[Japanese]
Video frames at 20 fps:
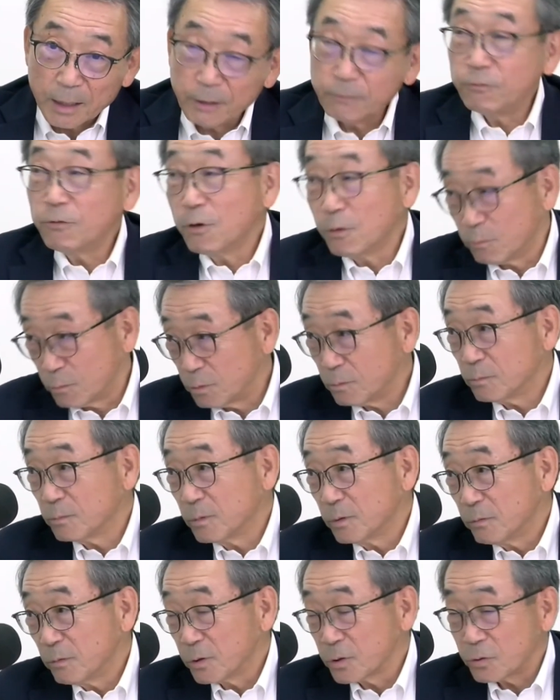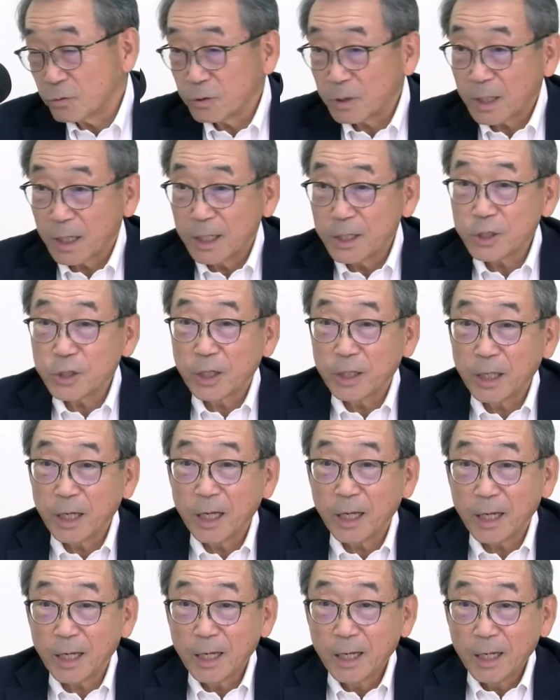リフォームをする会社
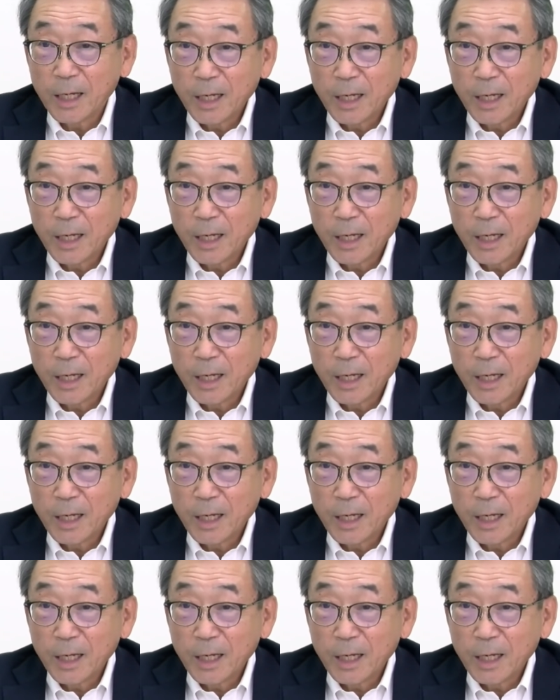で、